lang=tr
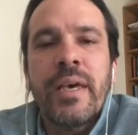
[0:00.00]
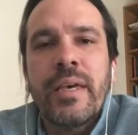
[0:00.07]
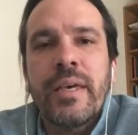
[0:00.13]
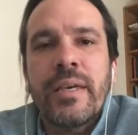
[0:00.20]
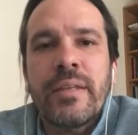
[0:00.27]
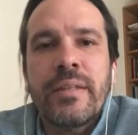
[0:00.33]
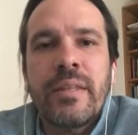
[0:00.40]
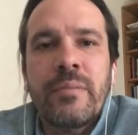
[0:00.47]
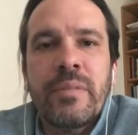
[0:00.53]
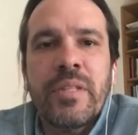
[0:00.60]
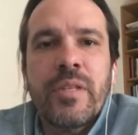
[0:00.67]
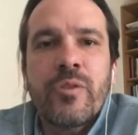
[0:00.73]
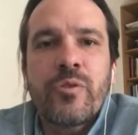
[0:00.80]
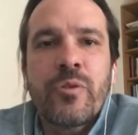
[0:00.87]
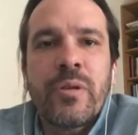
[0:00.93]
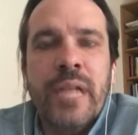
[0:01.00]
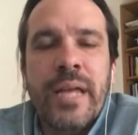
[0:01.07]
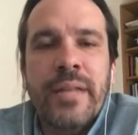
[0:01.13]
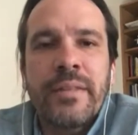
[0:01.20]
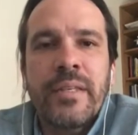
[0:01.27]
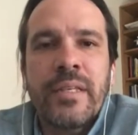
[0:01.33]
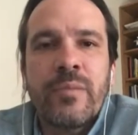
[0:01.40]
e, demin de
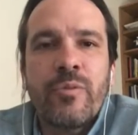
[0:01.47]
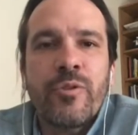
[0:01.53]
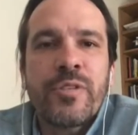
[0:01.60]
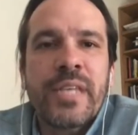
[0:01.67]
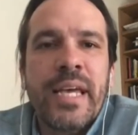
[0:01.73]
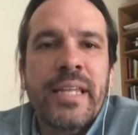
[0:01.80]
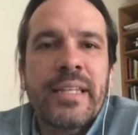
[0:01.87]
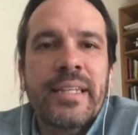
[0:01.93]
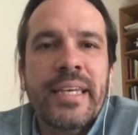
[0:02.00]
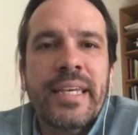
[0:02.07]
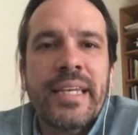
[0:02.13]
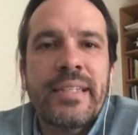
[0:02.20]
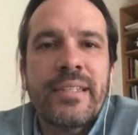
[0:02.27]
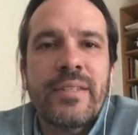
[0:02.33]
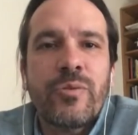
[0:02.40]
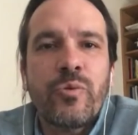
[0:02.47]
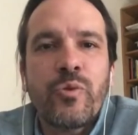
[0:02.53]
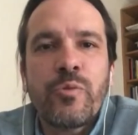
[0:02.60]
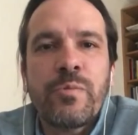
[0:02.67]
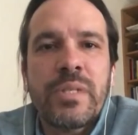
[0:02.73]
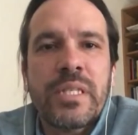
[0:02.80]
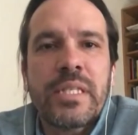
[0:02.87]
söylendiği gibi özellikle geliri
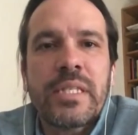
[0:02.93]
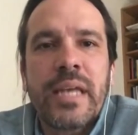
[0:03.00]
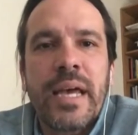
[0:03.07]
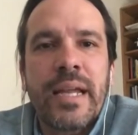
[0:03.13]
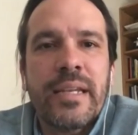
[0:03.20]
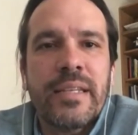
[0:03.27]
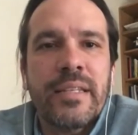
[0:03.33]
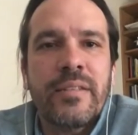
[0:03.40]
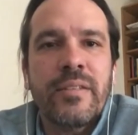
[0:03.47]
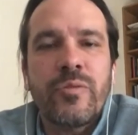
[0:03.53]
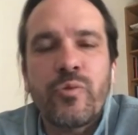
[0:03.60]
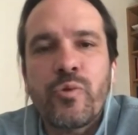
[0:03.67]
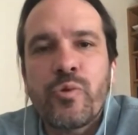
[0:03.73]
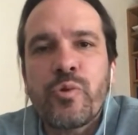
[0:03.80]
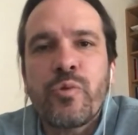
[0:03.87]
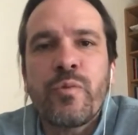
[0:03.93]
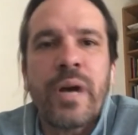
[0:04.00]
100 bin sterlinin üstü ve